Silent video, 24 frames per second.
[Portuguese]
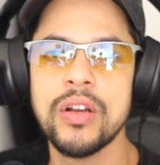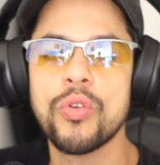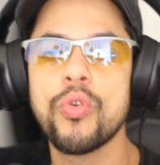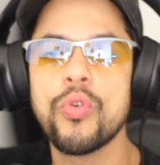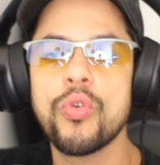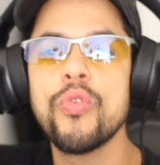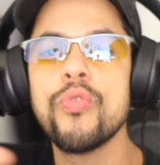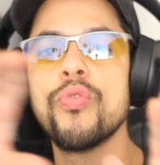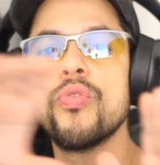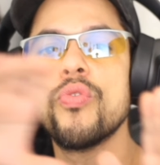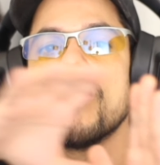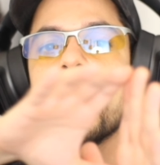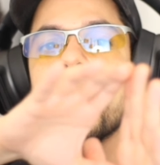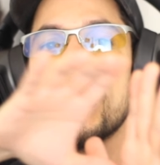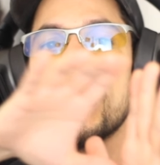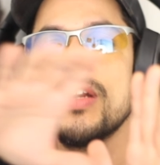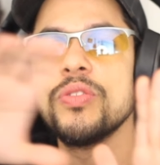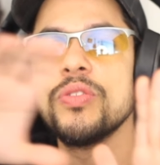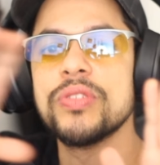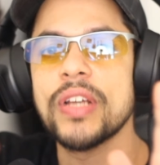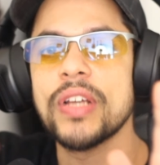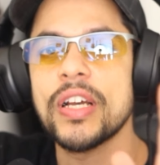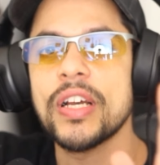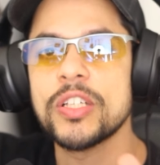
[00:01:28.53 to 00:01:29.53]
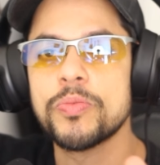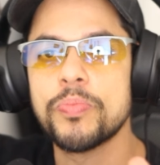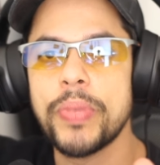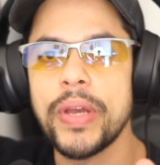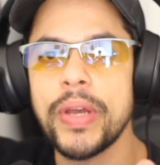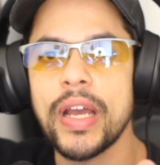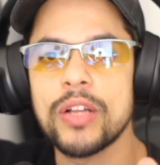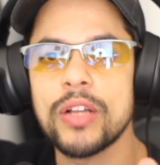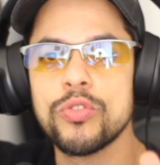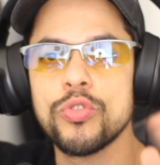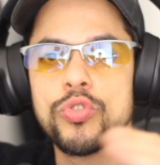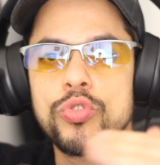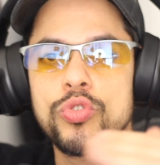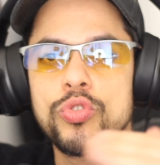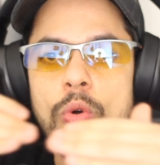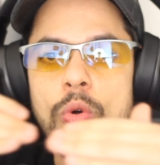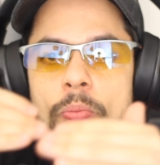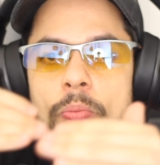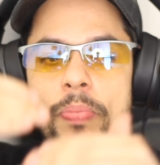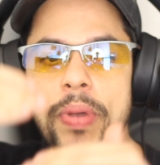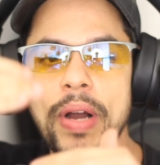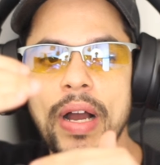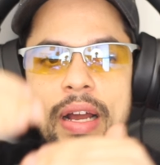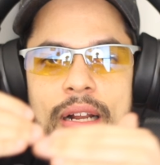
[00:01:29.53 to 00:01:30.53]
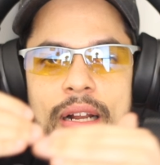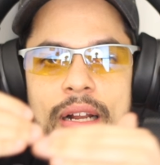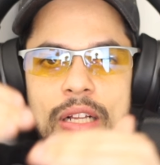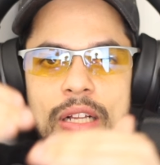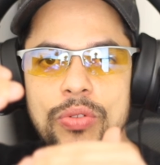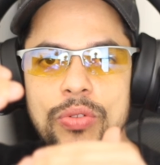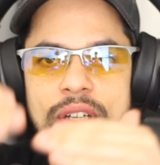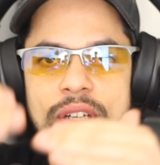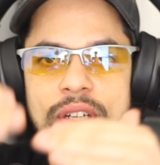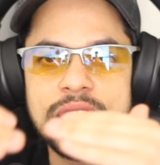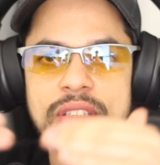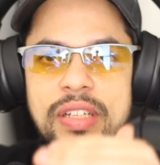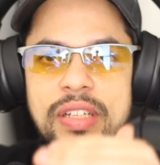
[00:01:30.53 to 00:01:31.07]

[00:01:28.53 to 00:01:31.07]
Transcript: com vários aspectos comparando as